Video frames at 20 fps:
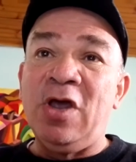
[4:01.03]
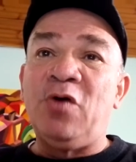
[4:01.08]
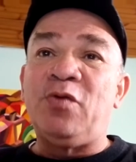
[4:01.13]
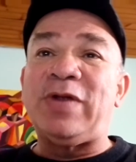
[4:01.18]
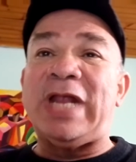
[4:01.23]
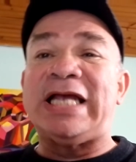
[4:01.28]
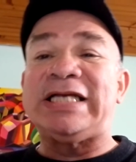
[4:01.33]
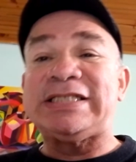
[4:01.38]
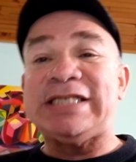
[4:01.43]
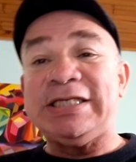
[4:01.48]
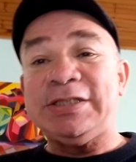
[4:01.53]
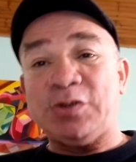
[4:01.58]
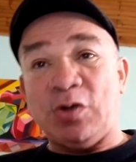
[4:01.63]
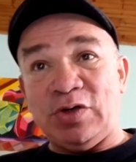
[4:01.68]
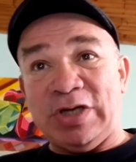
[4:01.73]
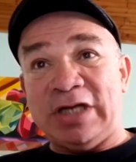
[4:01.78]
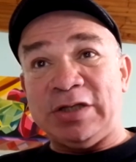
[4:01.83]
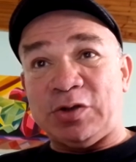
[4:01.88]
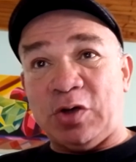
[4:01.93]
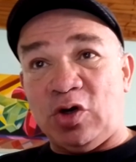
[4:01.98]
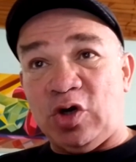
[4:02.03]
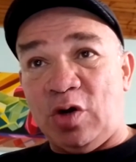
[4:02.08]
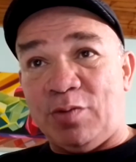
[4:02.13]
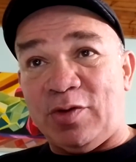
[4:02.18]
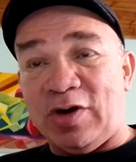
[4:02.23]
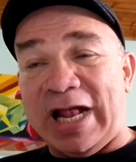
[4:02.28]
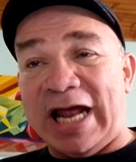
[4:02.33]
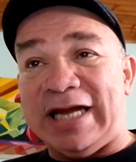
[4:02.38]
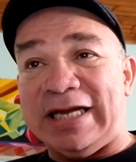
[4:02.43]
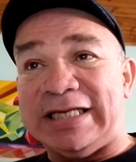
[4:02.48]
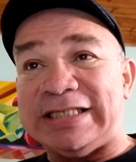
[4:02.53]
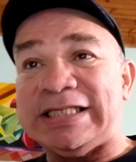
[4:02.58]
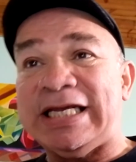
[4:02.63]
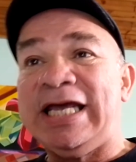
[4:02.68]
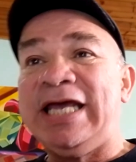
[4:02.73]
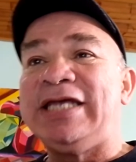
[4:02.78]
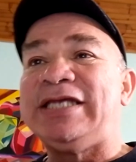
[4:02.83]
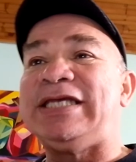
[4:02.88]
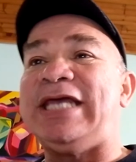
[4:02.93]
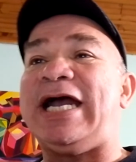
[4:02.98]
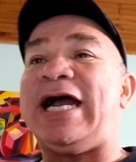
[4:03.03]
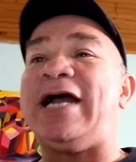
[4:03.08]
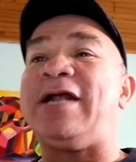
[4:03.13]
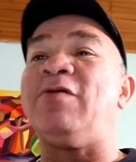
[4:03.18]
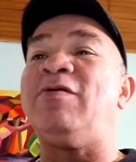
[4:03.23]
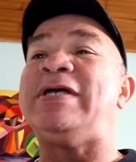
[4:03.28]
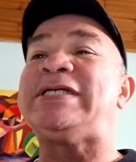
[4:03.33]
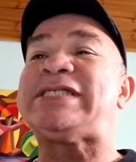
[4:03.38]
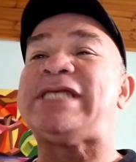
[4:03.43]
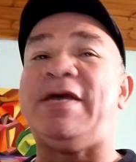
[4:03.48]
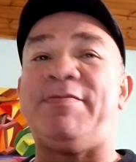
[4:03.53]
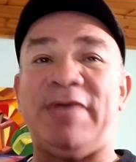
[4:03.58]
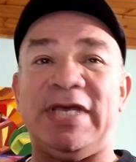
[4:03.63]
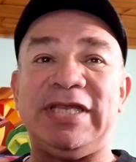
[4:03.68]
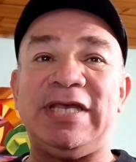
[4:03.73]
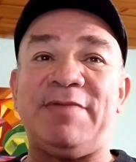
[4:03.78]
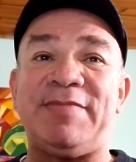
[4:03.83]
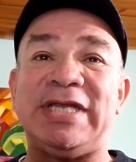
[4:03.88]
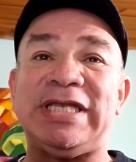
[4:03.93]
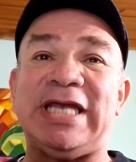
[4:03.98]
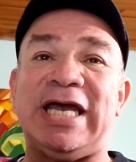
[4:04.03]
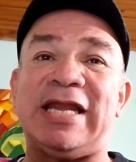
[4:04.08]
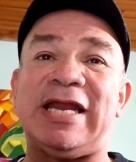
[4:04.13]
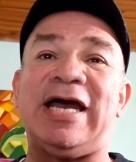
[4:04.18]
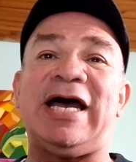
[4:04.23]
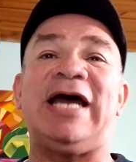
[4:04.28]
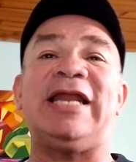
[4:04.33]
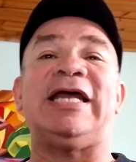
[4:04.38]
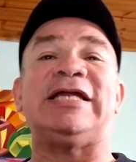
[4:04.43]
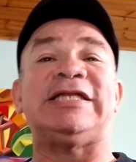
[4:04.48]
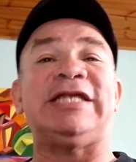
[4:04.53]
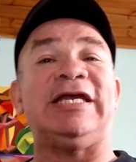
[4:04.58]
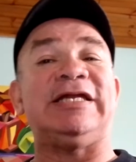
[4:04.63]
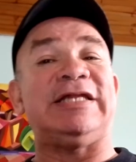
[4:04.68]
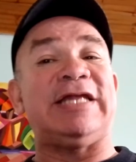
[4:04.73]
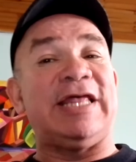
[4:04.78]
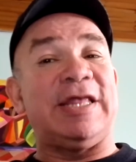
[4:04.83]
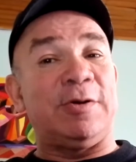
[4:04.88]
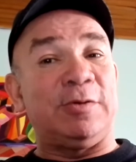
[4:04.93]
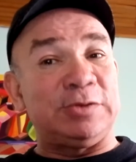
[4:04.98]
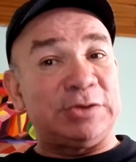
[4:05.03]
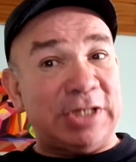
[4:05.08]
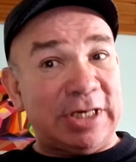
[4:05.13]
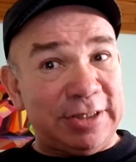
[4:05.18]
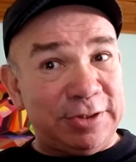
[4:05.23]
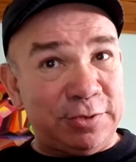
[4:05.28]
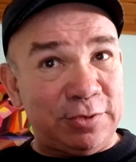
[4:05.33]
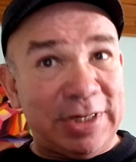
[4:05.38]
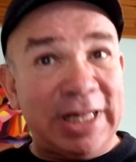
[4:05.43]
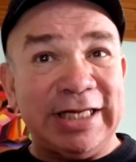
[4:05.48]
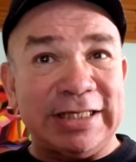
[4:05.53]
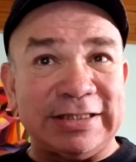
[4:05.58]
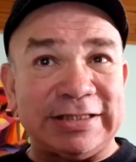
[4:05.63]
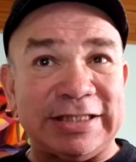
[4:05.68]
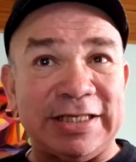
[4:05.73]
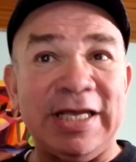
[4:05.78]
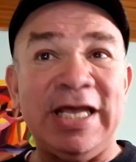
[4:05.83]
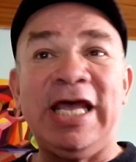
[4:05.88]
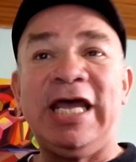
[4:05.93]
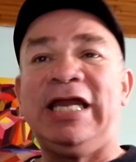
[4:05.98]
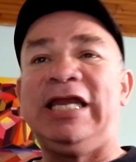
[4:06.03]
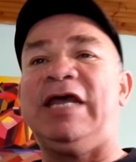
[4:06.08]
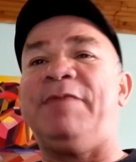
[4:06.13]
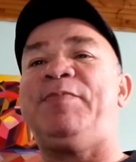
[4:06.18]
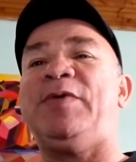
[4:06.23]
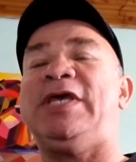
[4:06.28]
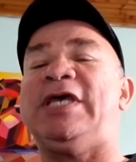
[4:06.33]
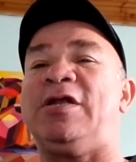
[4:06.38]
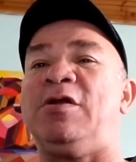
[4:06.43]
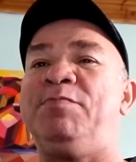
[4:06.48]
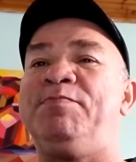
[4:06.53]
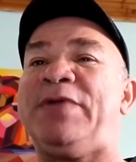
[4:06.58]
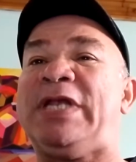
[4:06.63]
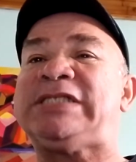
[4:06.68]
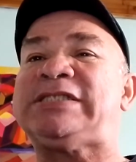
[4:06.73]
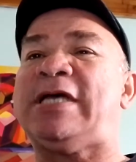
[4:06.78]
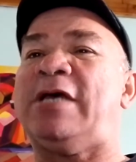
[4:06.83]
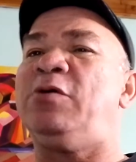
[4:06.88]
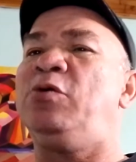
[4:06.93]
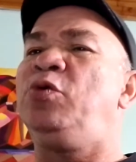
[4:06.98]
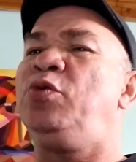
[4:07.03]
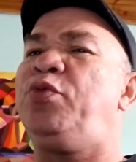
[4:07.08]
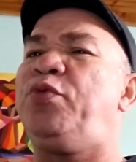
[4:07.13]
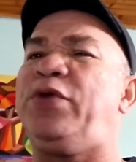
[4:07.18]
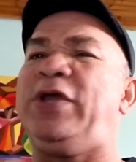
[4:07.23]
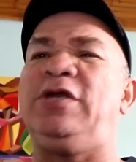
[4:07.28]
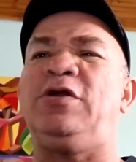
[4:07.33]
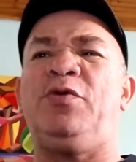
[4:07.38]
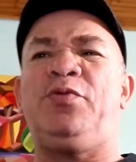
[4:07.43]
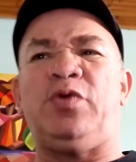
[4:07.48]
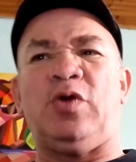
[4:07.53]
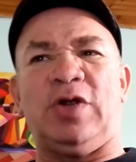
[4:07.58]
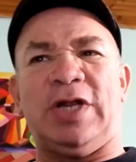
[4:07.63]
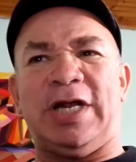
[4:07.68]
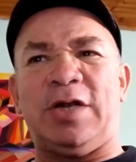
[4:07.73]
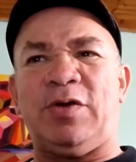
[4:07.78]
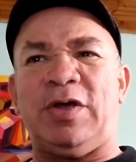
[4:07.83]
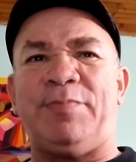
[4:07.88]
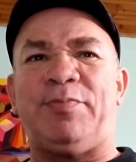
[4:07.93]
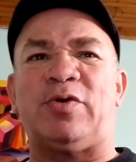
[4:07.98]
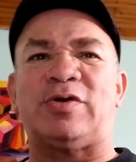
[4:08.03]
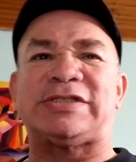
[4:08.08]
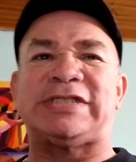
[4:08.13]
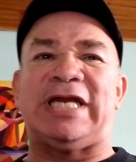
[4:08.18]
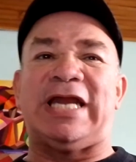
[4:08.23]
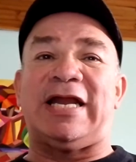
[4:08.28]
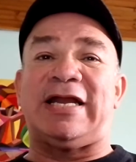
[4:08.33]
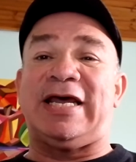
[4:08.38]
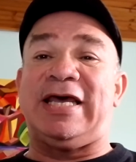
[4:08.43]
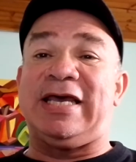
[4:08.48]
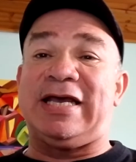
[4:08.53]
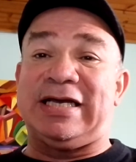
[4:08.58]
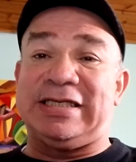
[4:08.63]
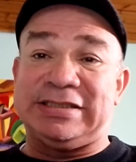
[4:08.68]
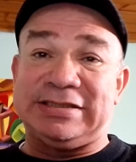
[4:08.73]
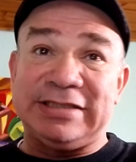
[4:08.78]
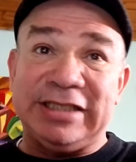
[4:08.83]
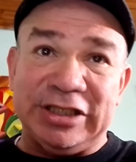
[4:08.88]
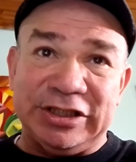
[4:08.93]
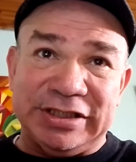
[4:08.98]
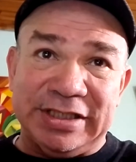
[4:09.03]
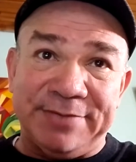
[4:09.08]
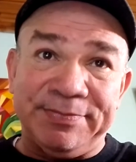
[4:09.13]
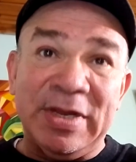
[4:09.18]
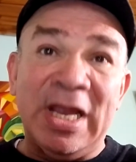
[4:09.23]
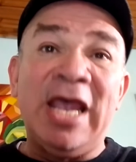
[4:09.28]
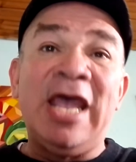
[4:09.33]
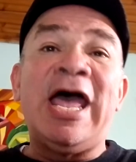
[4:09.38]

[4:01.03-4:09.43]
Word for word: Francisco y Antonio Morales llegaron hacia media mañana a la tienda de Gonzalo Llorente. Le pidieron prestado un fino florero de porcelana de Castilla.